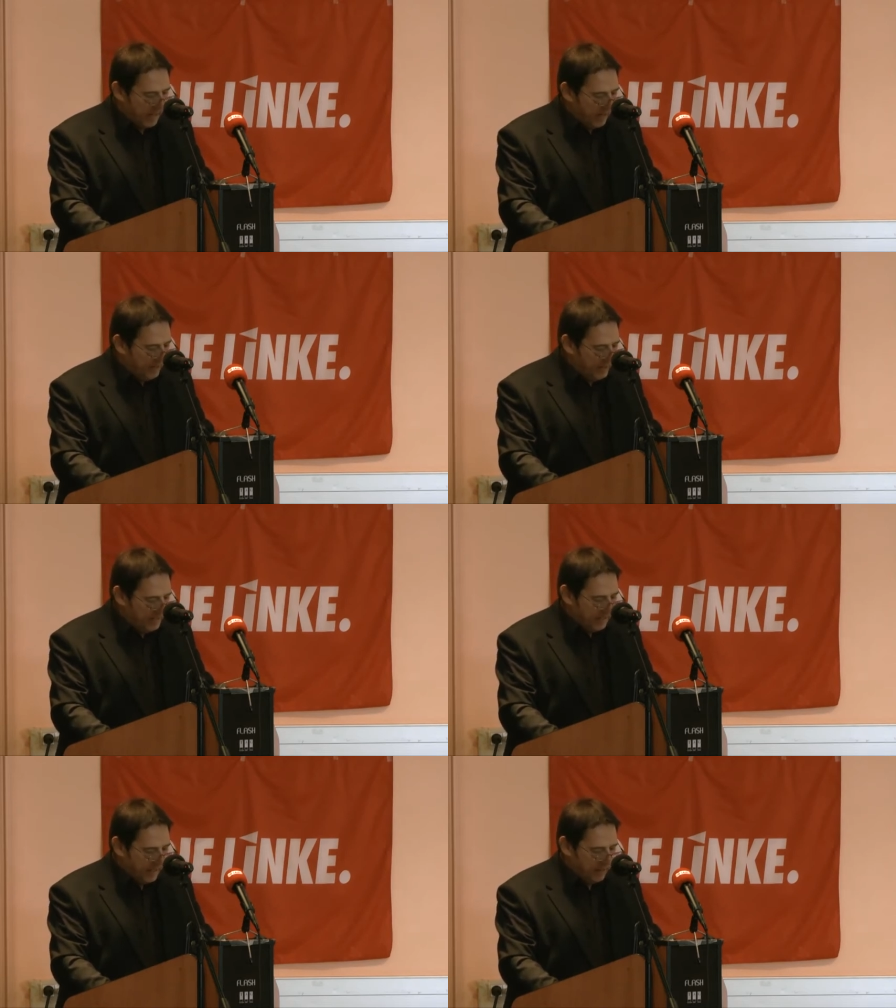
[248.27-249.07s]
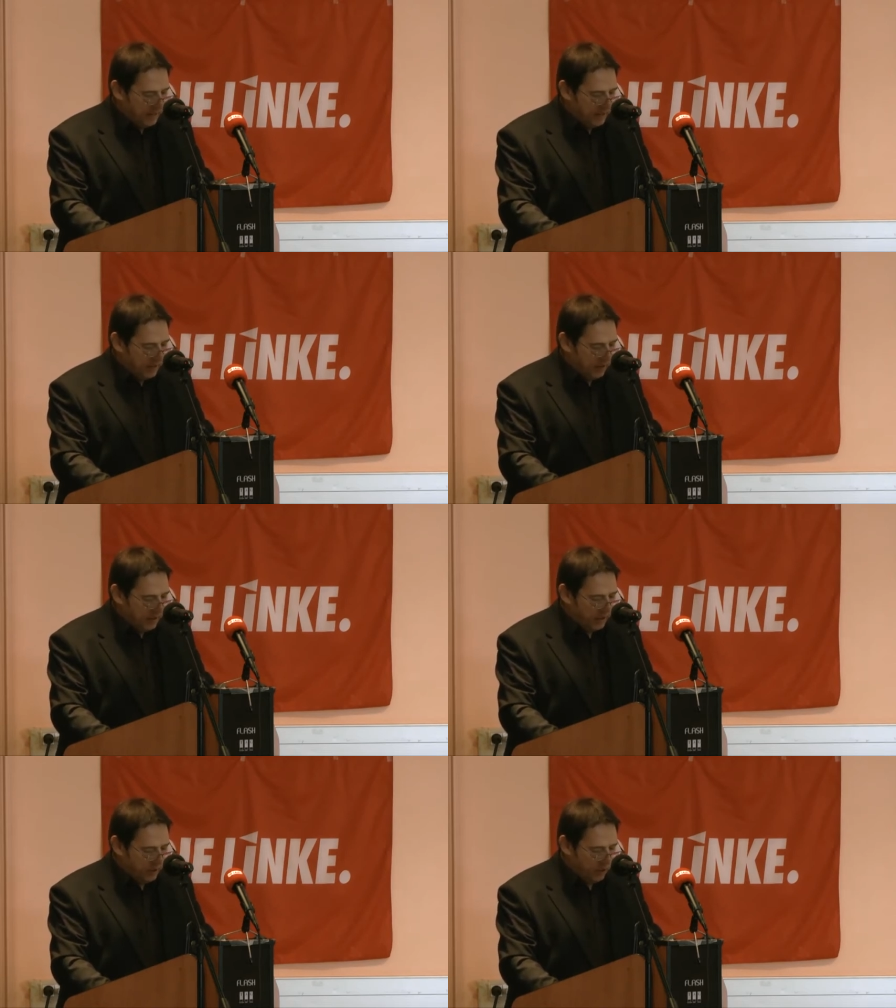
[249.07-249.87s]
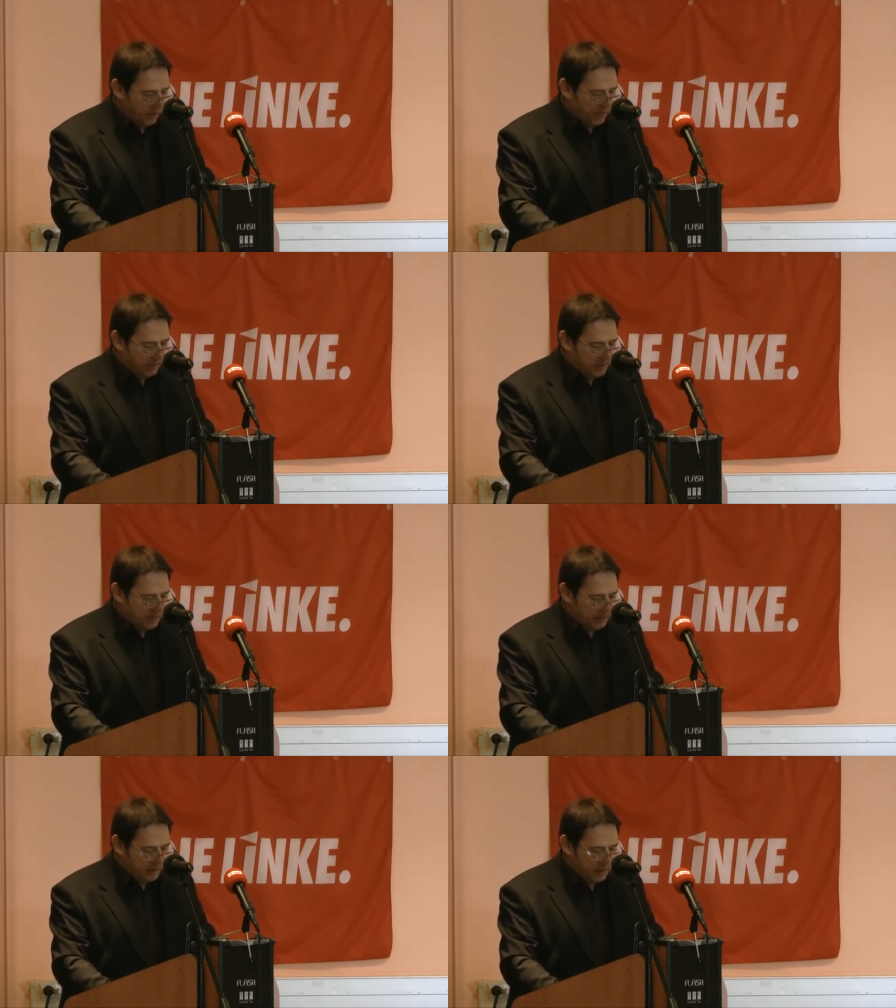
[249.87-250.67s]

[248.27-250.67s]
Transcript: La vie des travailleurs et de leurs familles